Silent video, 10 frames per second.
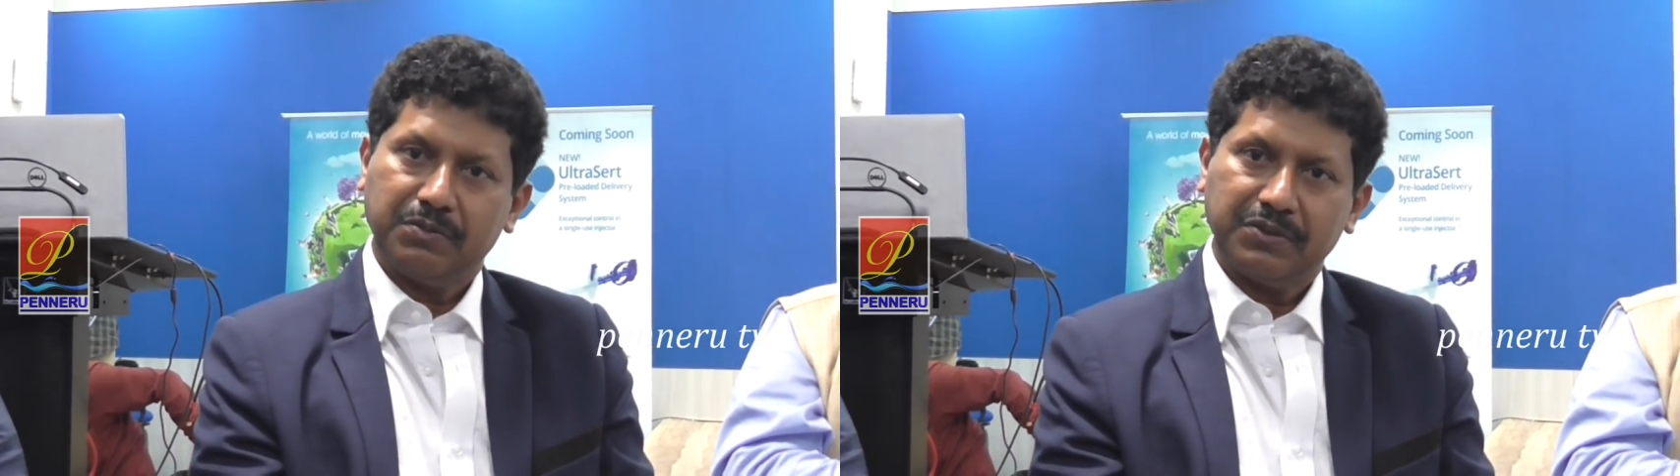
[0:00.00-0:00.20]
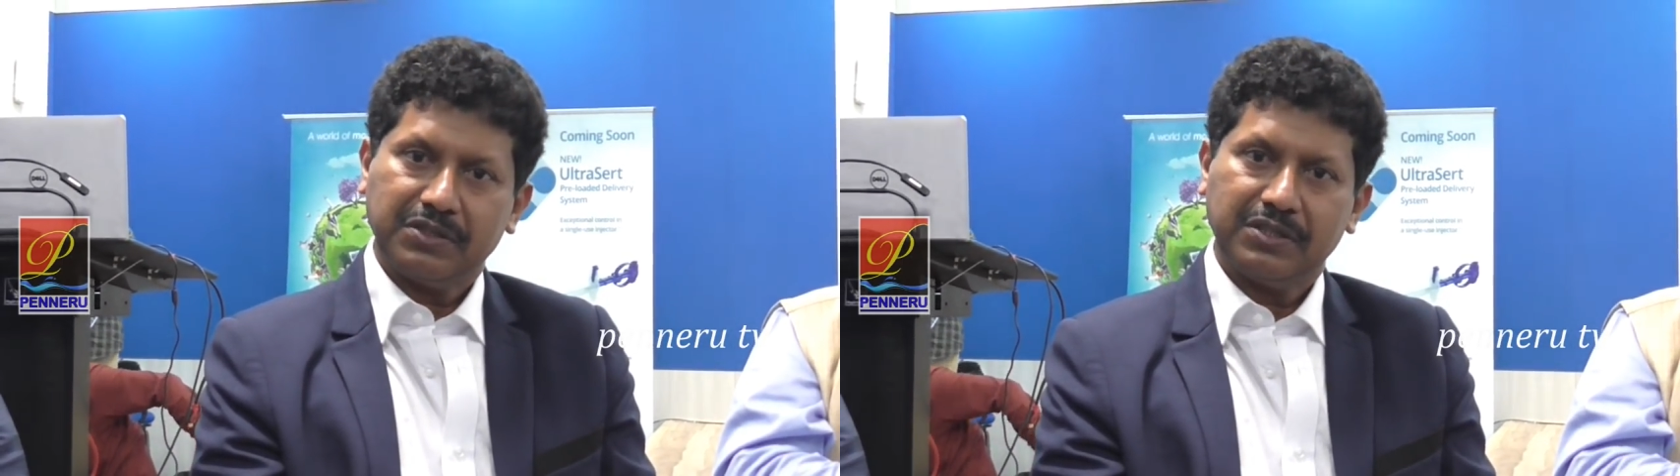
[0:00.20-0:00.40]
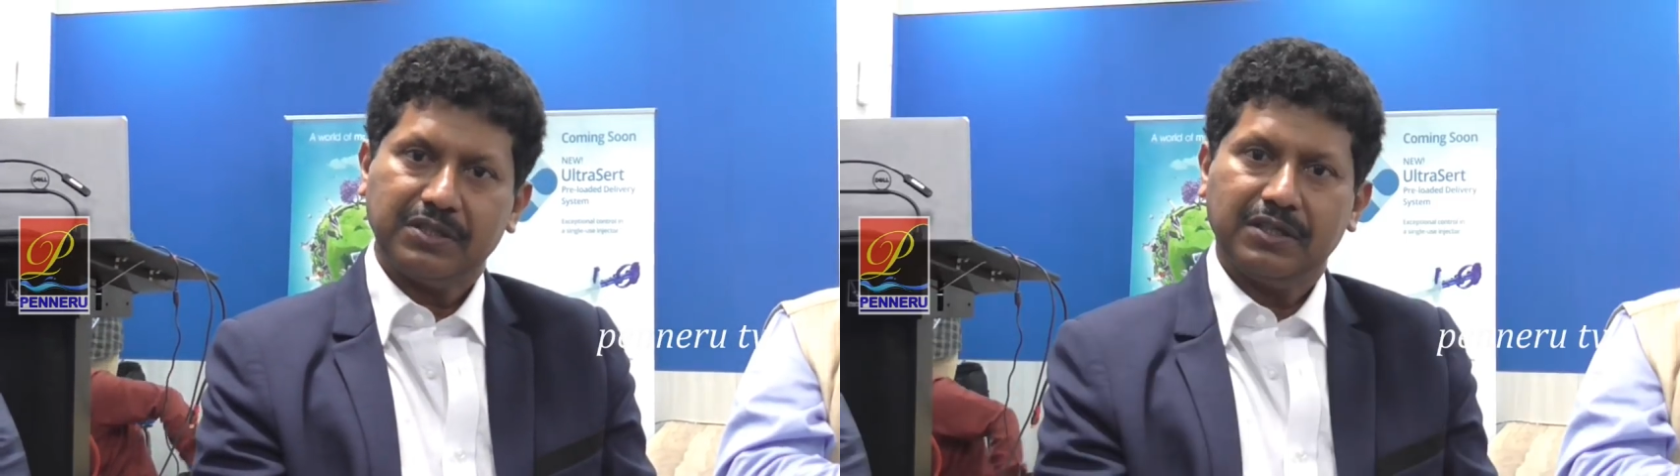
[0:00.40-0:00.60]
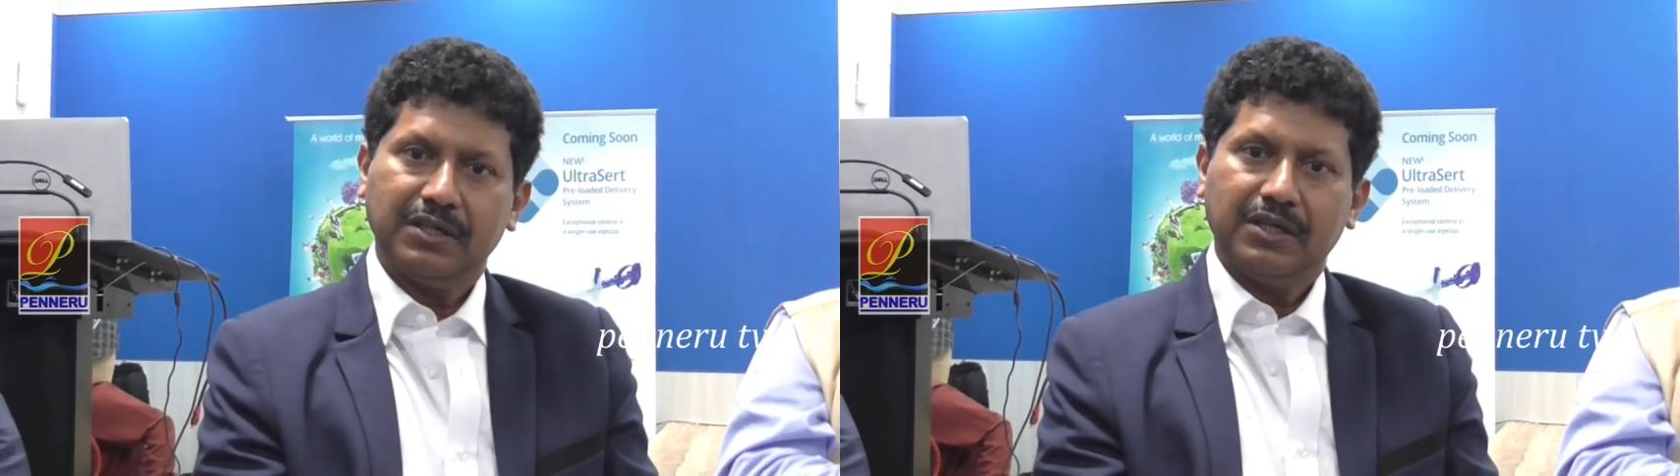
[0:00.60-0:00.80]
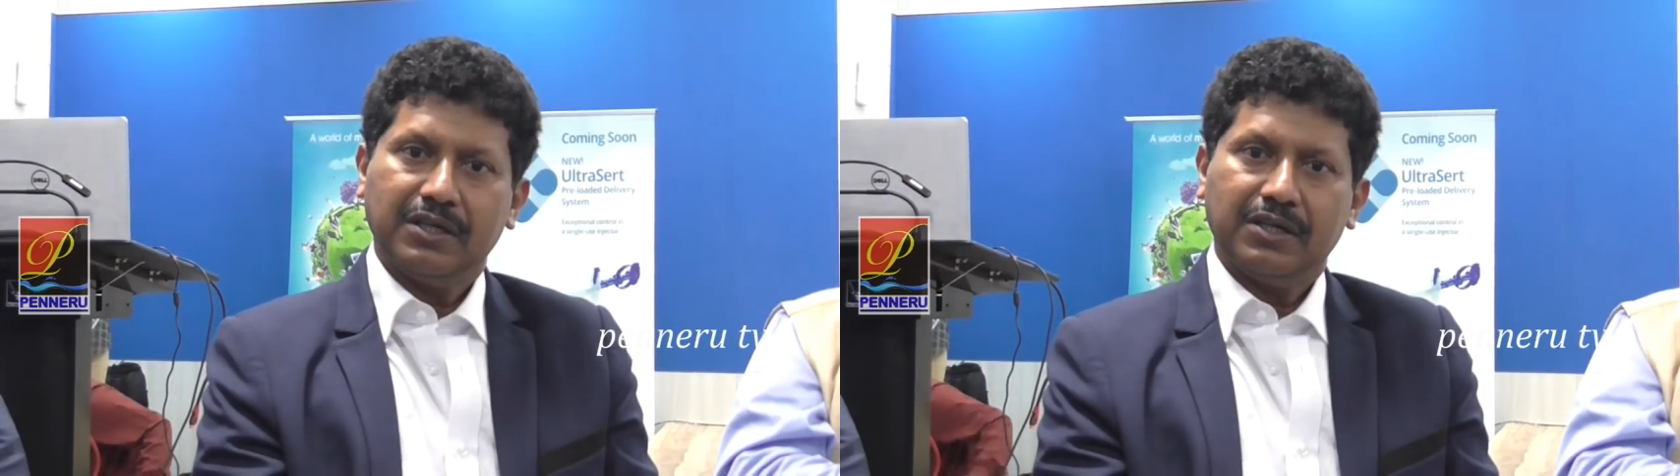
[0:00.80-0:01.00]
దీంతో
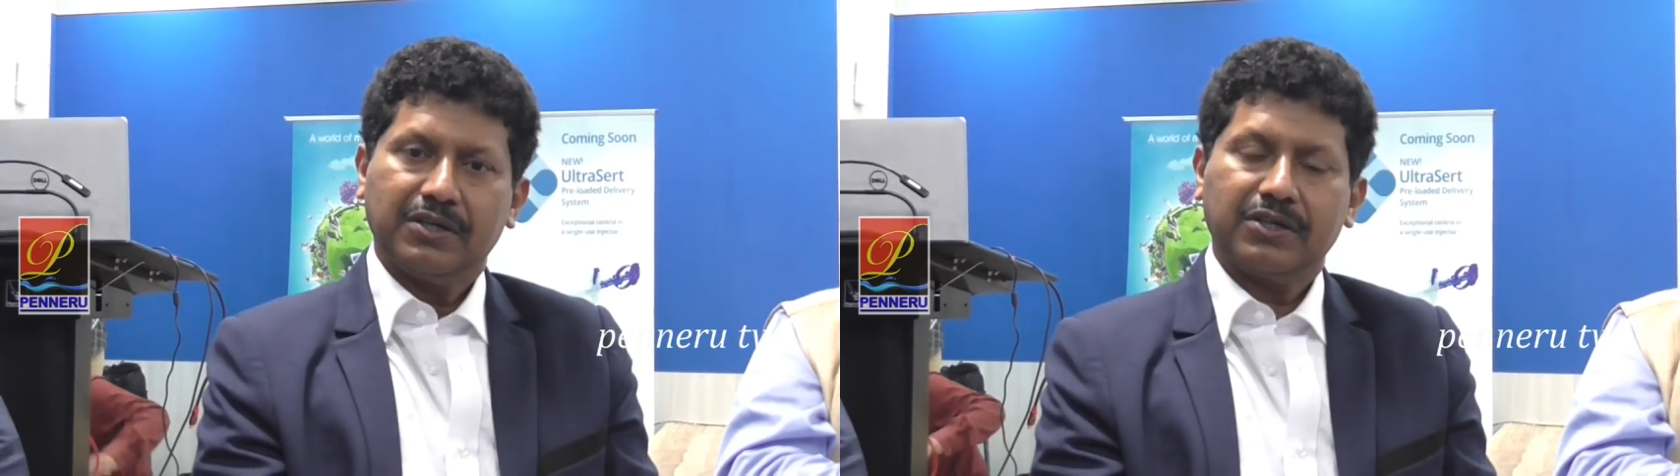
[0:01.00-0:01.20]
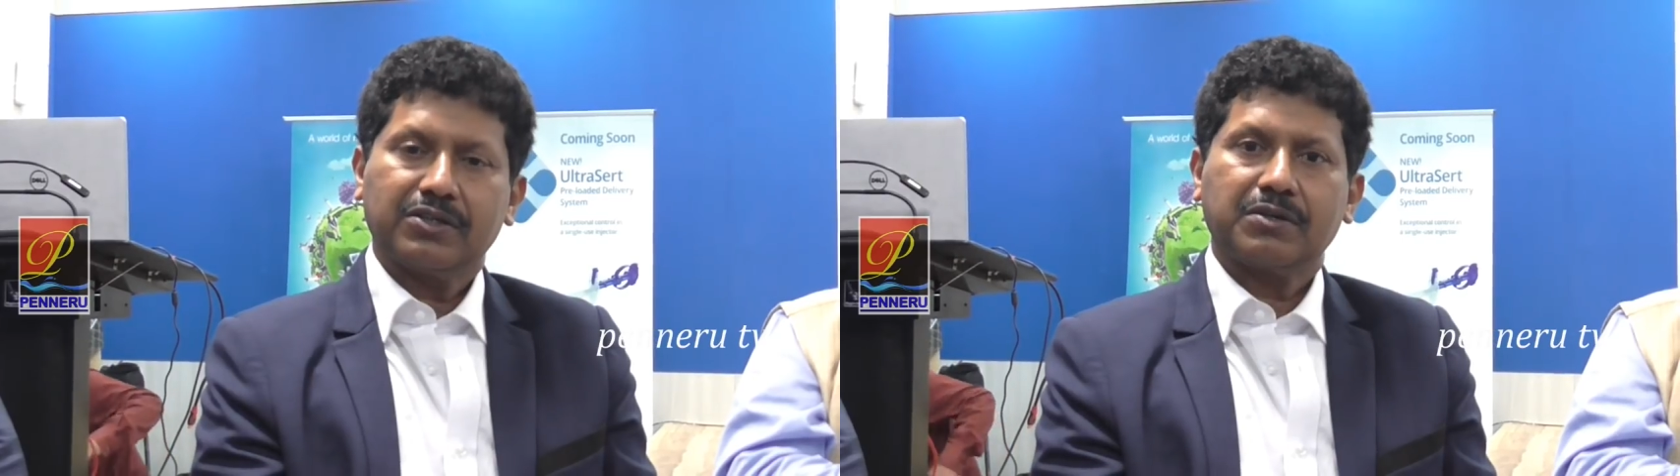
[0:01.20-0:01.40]
తెలుగుదేశం టికెట్